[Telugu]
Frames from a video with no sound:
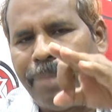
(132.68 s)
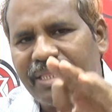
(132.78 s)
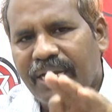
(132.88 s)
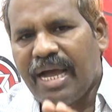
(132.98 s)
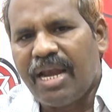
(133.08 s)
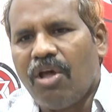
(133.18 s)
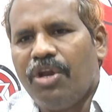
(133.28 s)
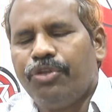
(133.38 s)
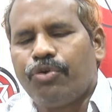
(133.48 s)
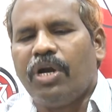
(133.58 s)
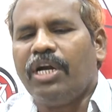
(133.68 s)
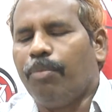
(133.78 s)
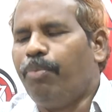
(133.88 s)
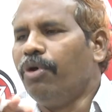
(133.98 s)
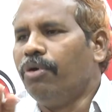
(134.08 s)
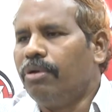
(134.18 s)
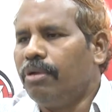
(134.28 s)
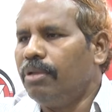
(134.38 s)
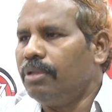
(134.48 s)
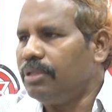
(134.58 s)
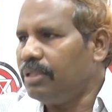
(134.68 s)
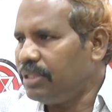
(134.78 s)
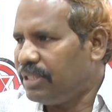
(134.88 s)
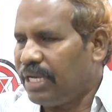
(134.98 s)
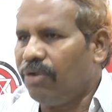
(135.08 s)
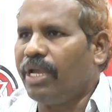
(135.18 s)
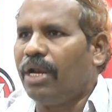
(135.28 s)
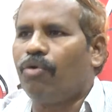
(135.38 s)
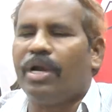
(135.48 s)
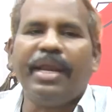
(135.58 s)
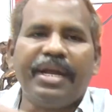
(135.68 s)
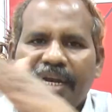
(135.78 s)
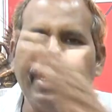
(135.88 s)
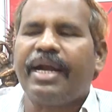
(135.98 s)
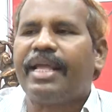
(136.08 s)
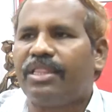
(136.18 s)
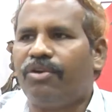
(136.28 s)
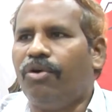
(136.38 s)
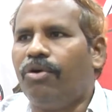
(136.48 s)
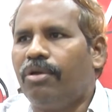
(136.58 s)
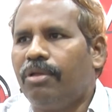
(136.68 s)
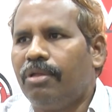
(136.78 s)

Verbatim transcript: పథకాల్లో నుంచి కూడా డబ్బులు జనంకి వెళ్ళకుండా రిటర్న్ ఎక్కడికి వెళ్తున్నాయో